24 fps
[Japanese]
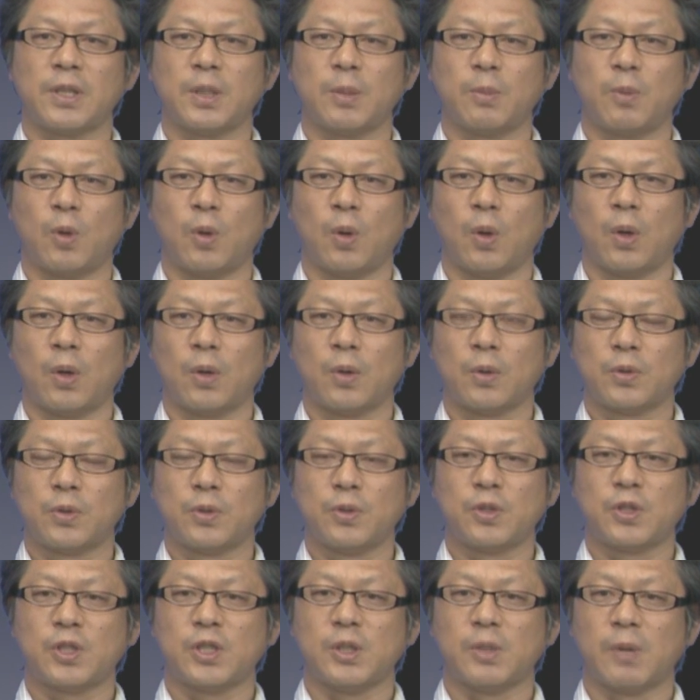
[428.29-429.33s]
でも
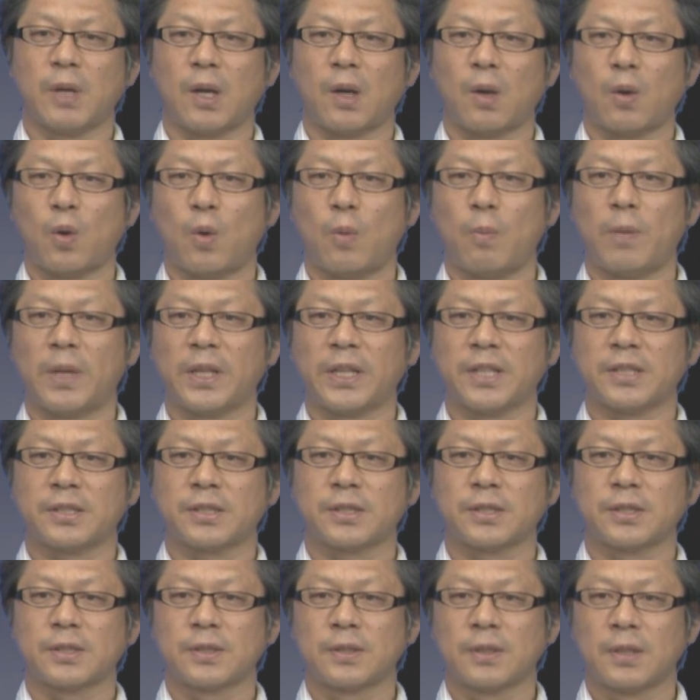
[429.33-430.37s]
風水は本場で
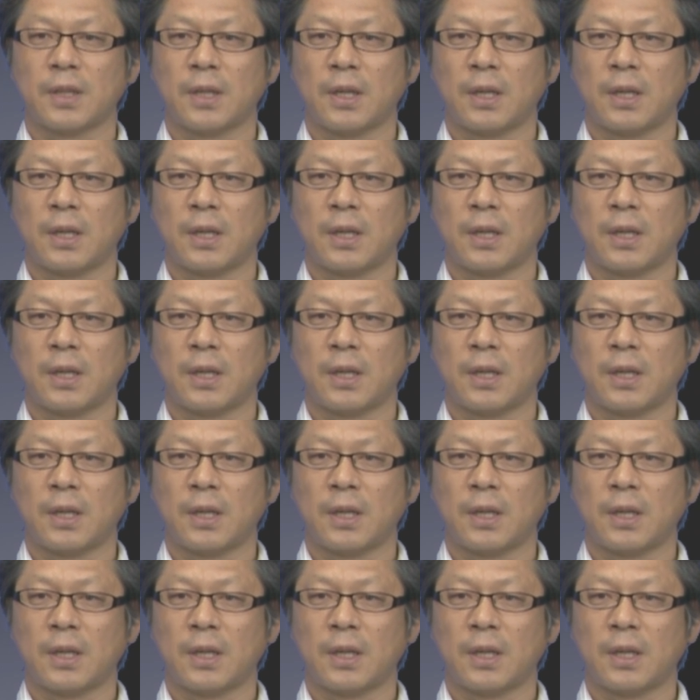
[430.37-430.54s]
す